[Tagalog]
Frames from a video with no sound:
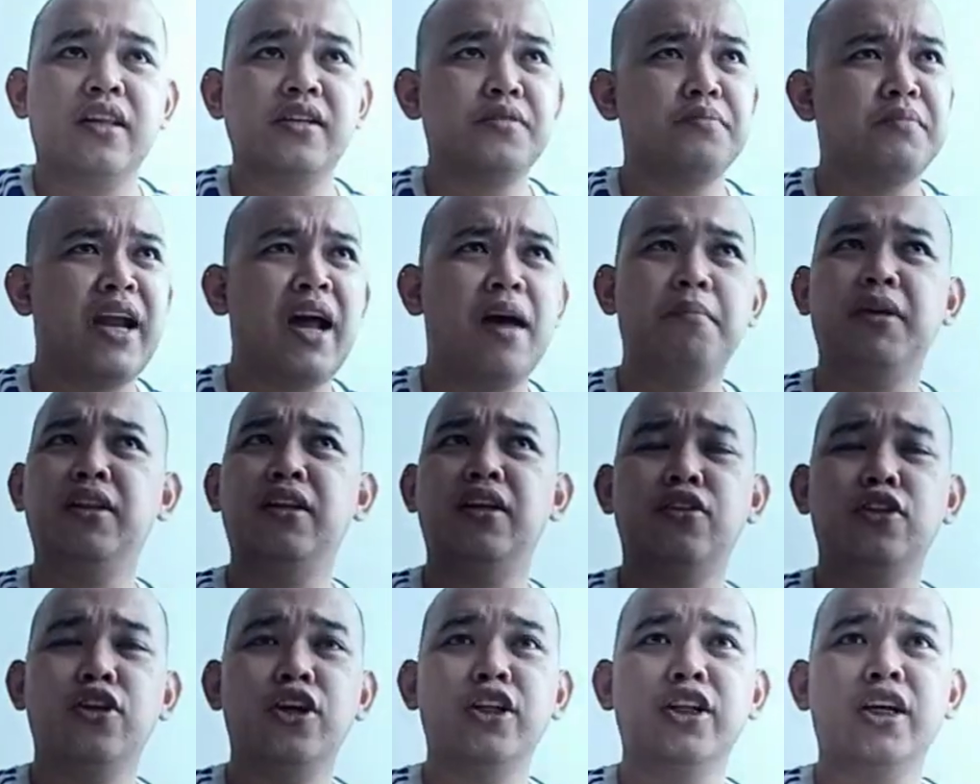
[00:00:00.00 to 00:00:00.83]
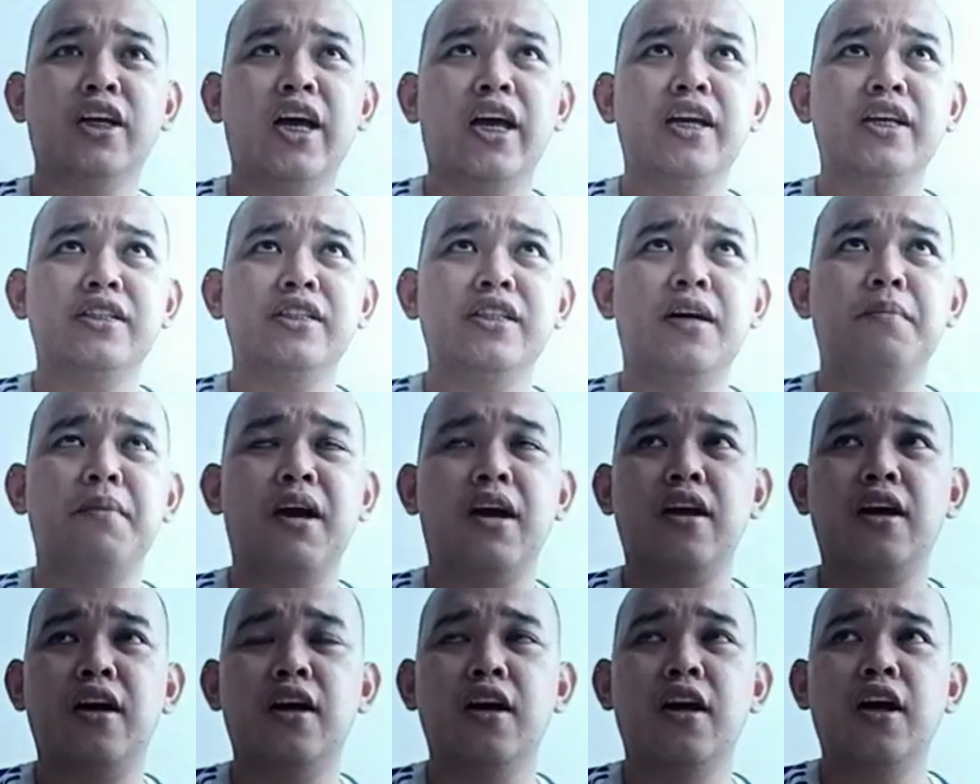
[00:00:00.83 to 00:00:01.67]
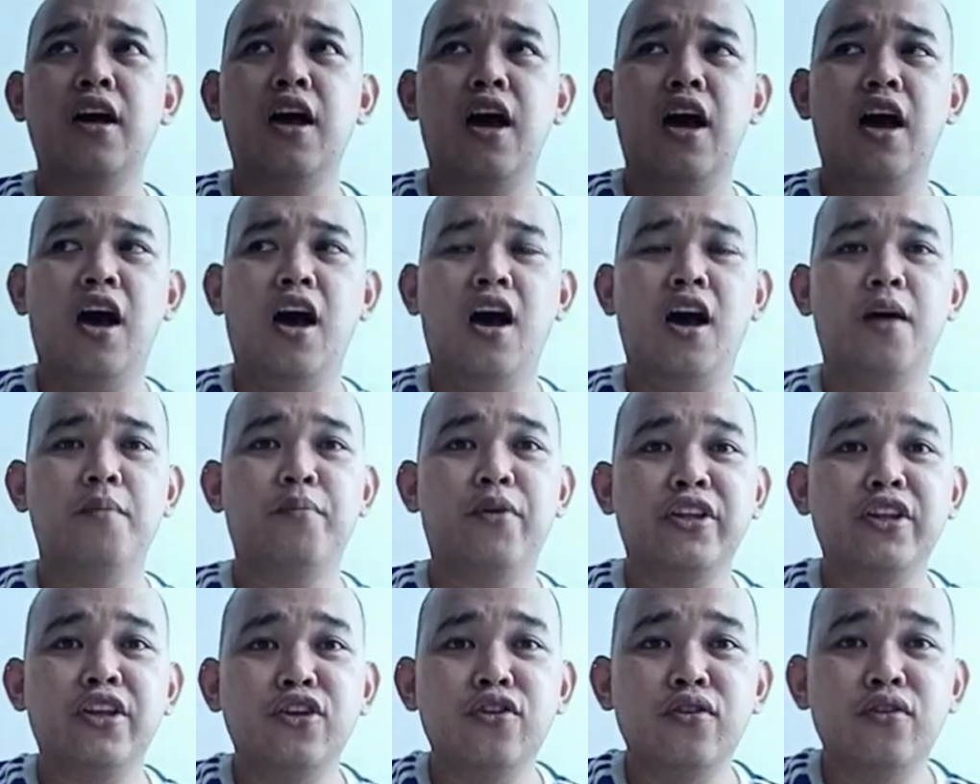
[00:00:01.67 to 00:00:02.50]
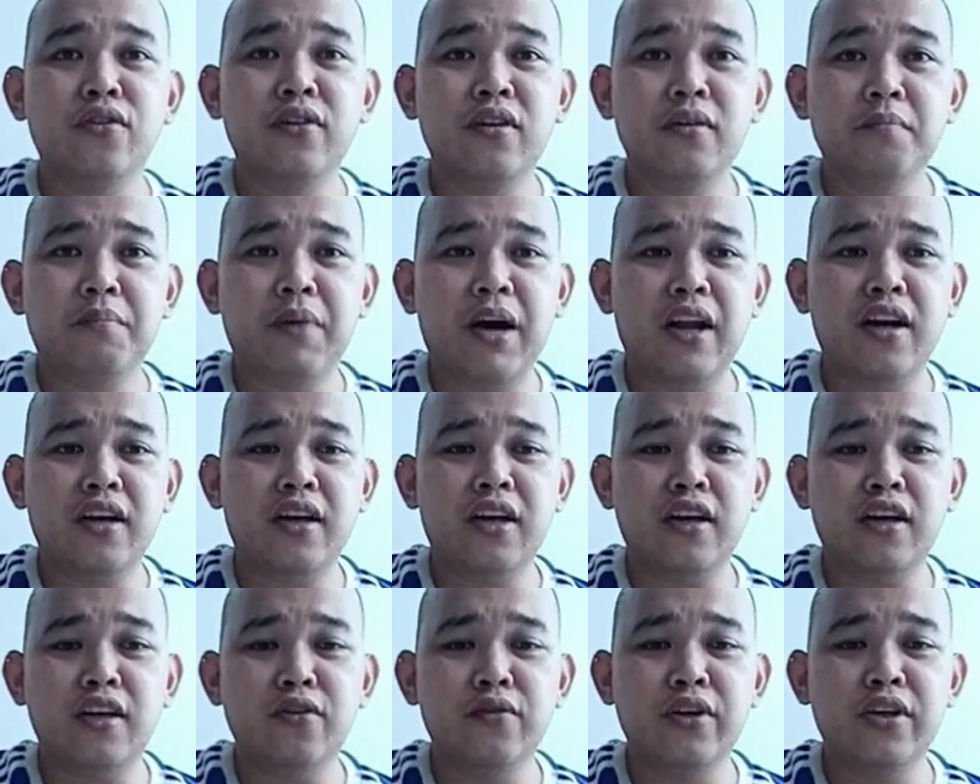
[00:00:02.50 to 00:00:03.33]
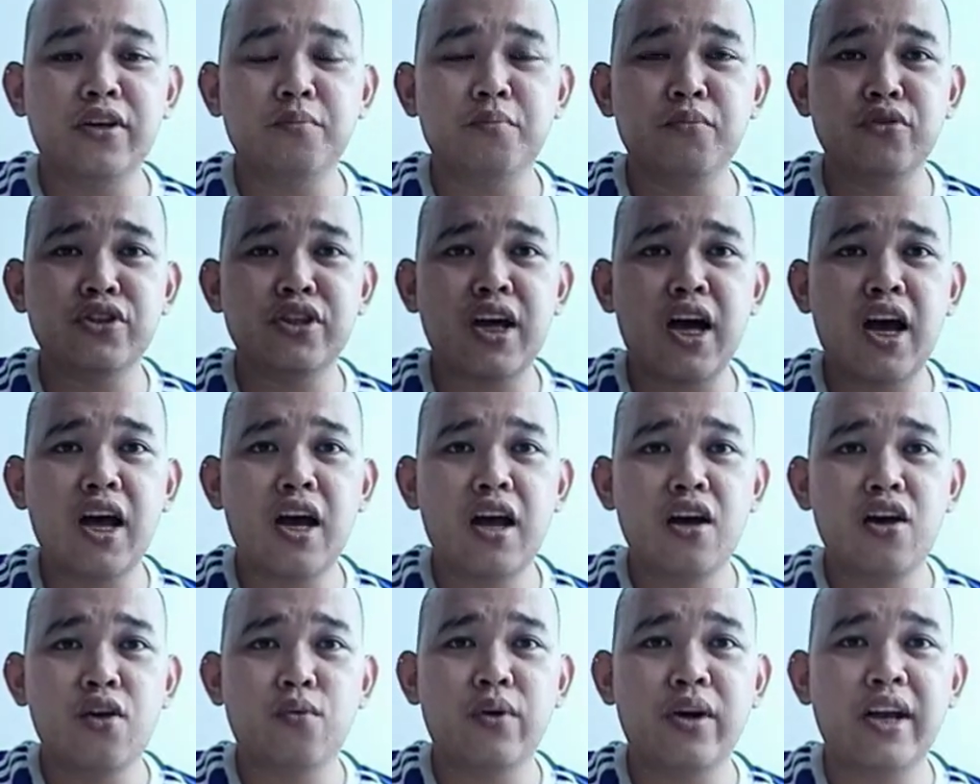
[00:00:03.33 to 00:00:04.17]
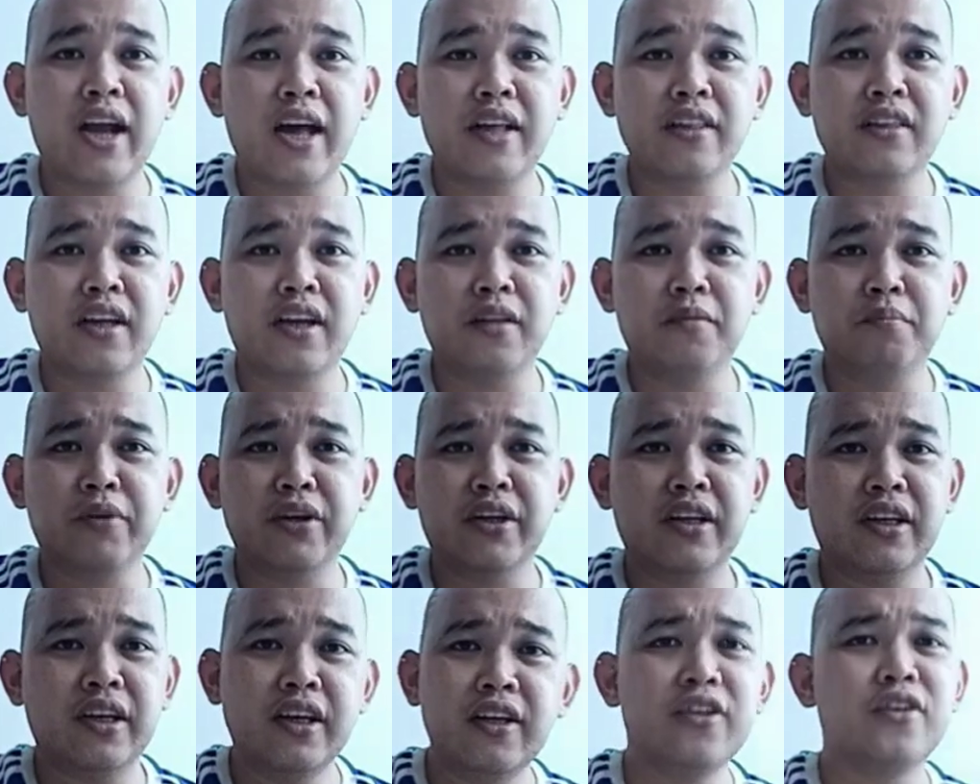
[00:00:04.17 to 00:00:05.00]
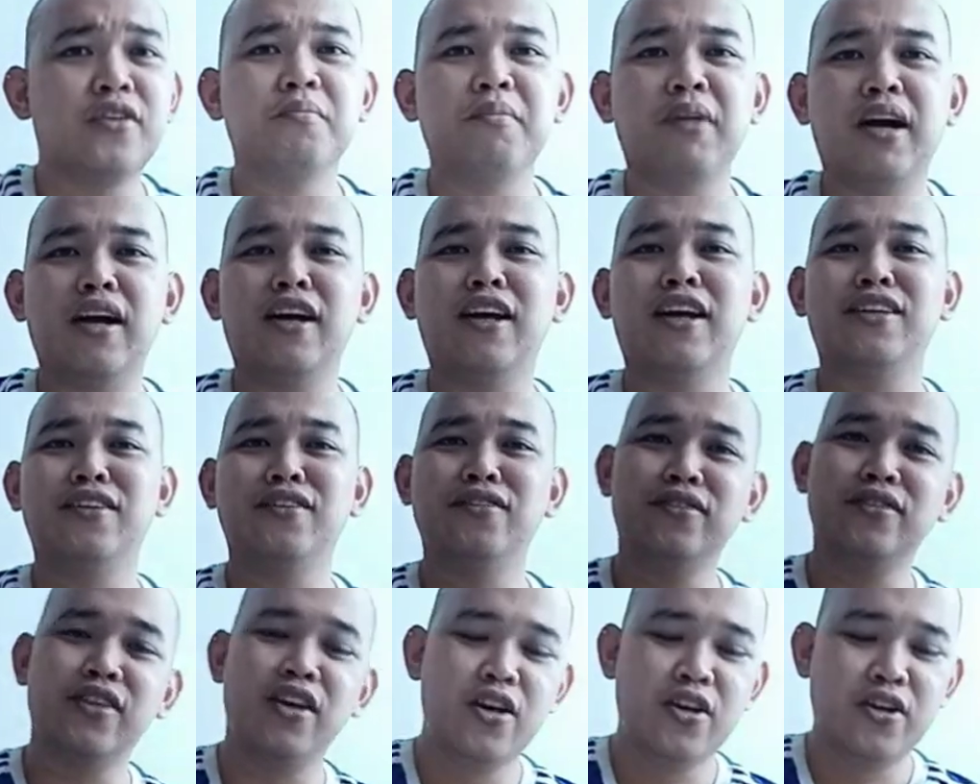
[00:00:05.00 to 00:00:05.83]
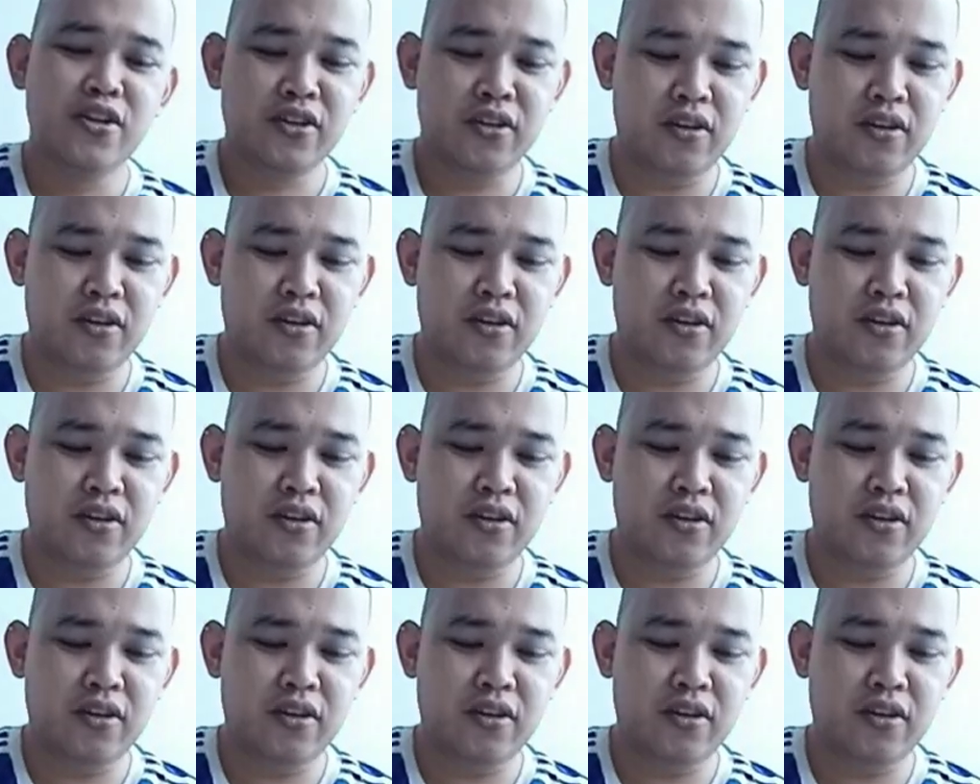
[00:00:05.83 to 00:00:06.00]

Tapos marami din doon guys na parang uh, pwede yung parang kikiluhin mo siya 100 per kilo, mga ganun.